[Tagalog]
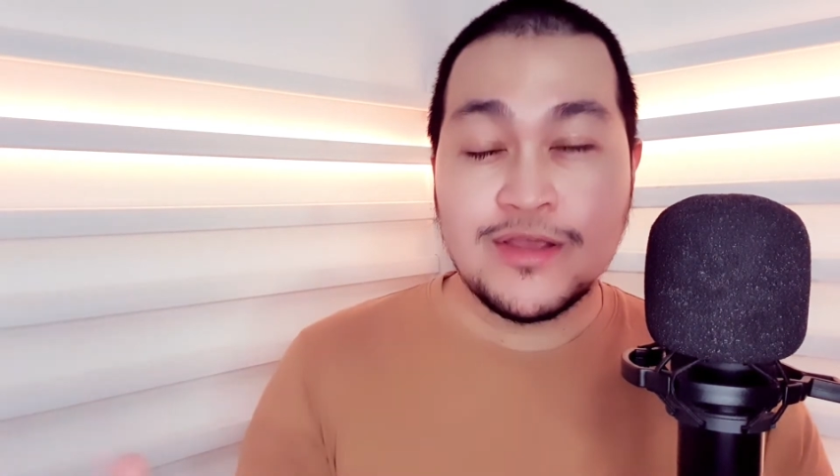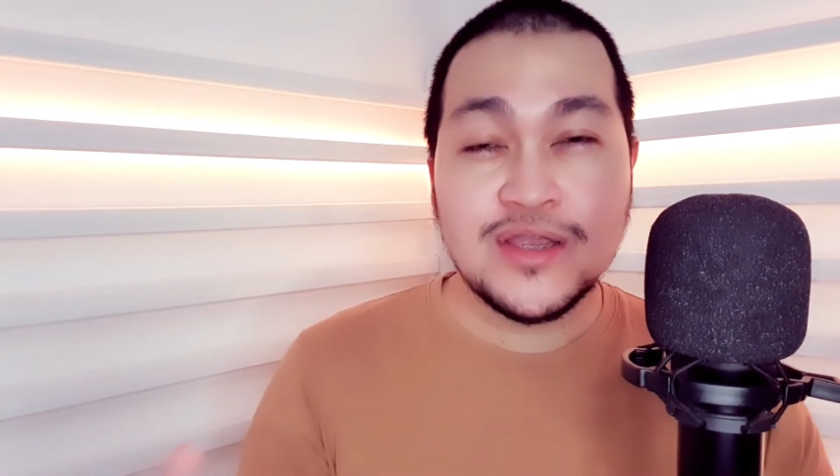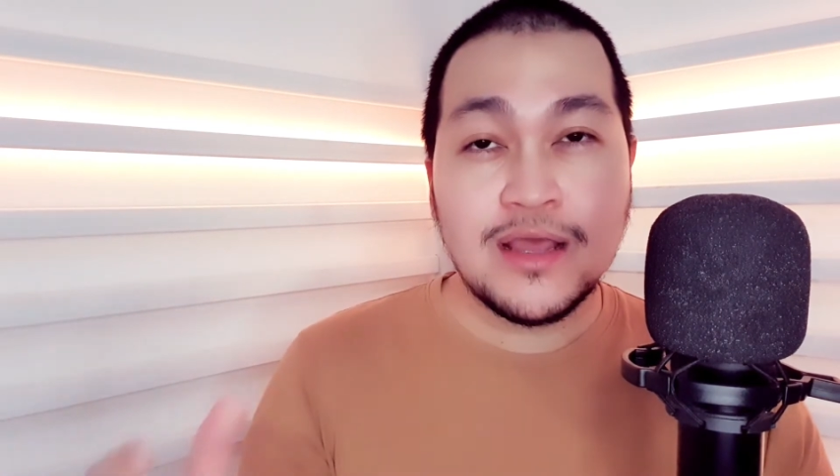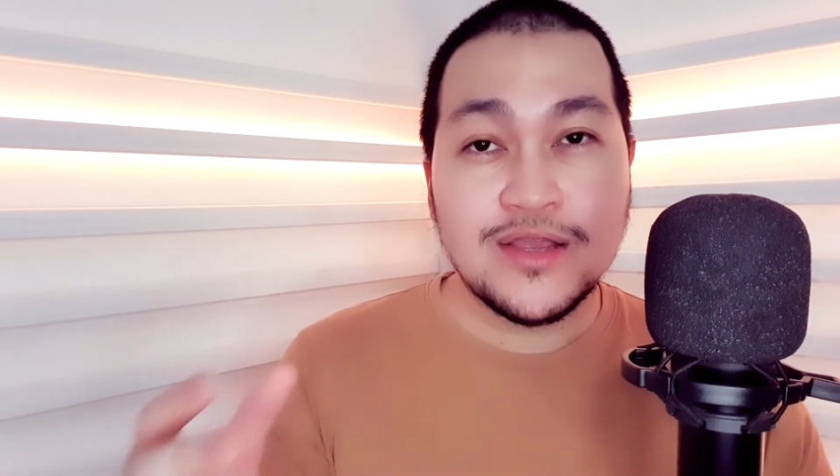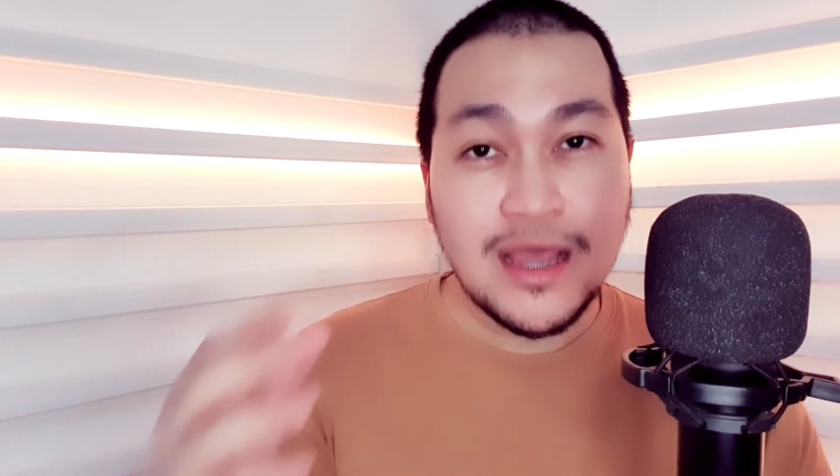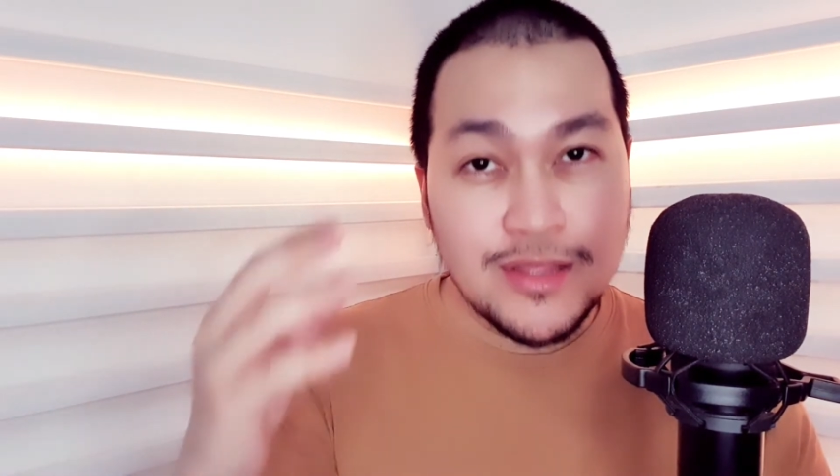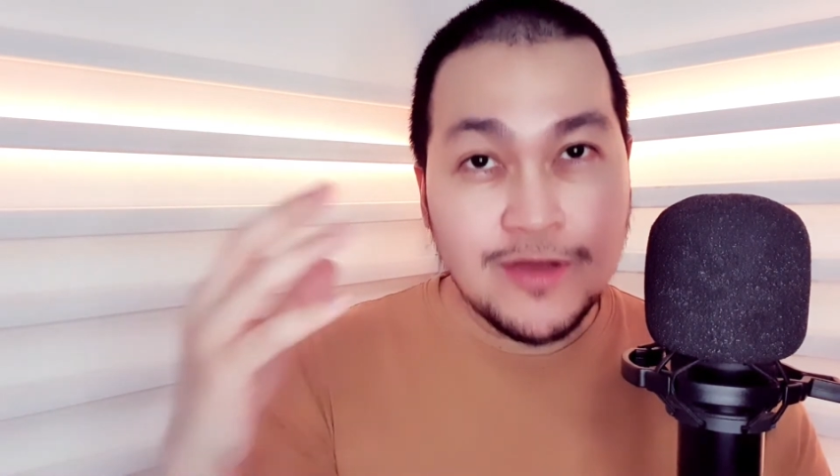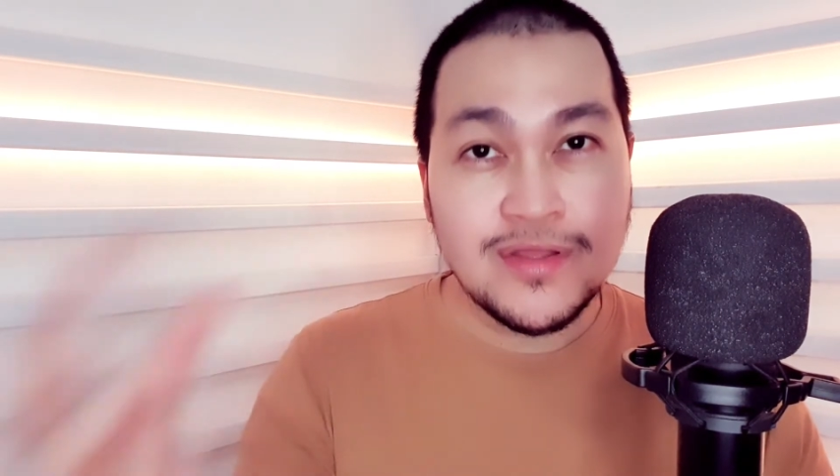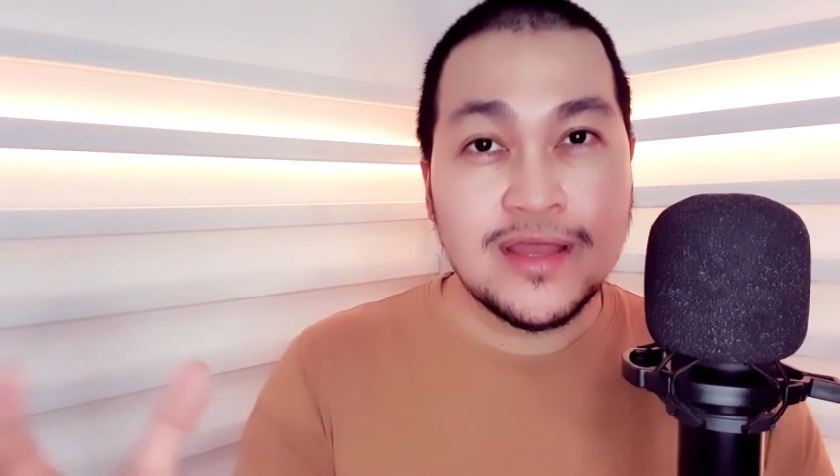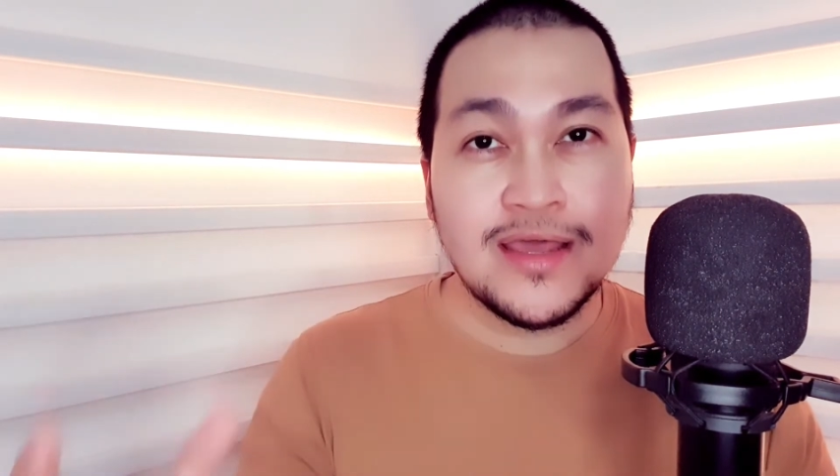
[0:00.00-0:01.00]

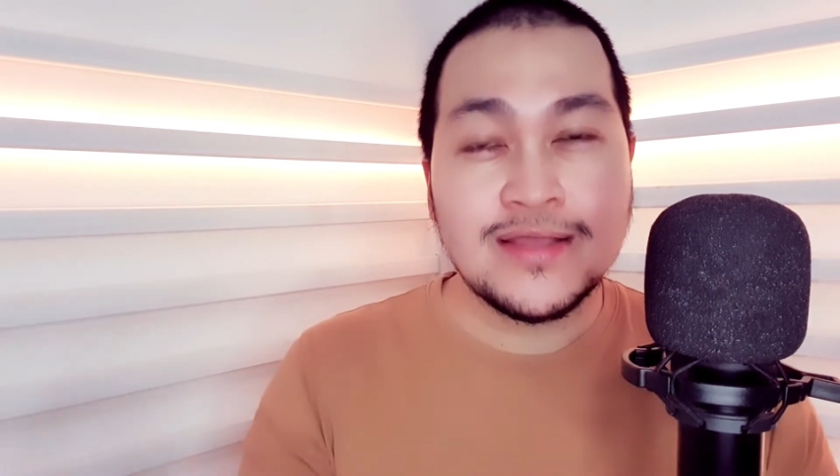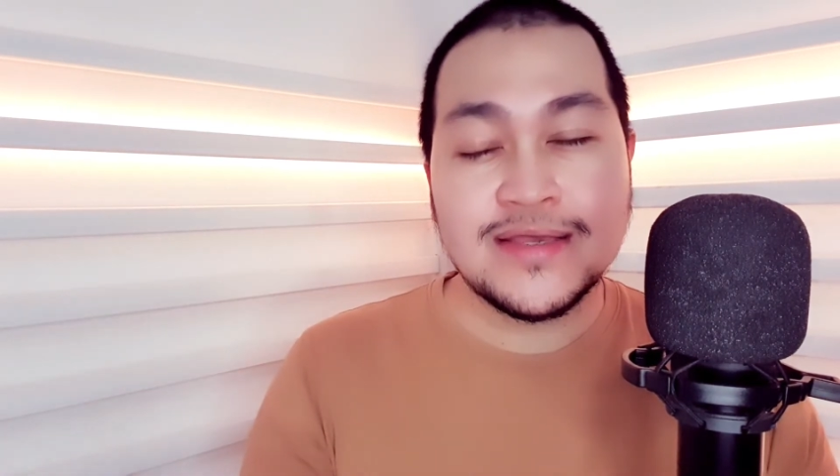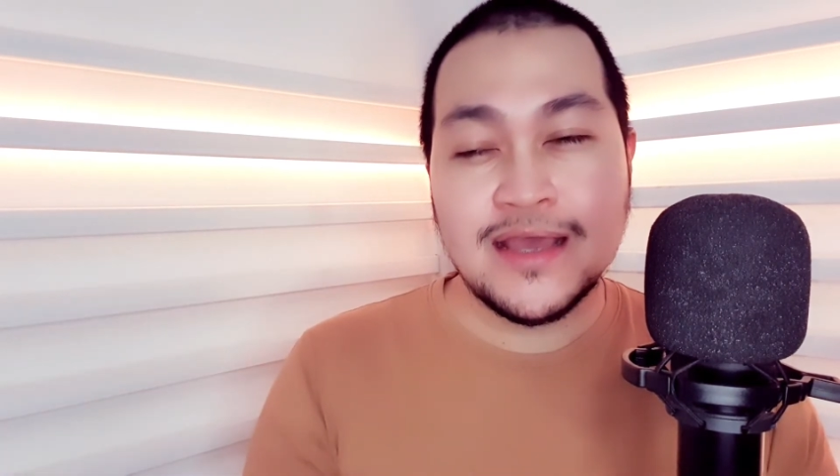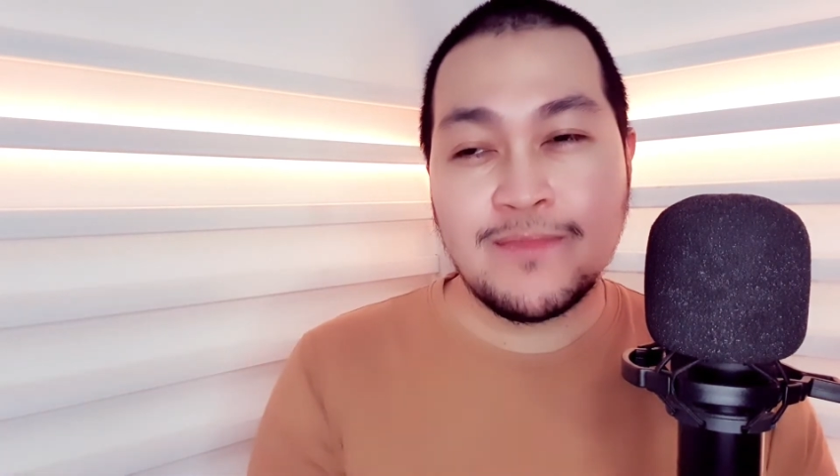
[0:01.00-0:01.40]
shoutout na rin sa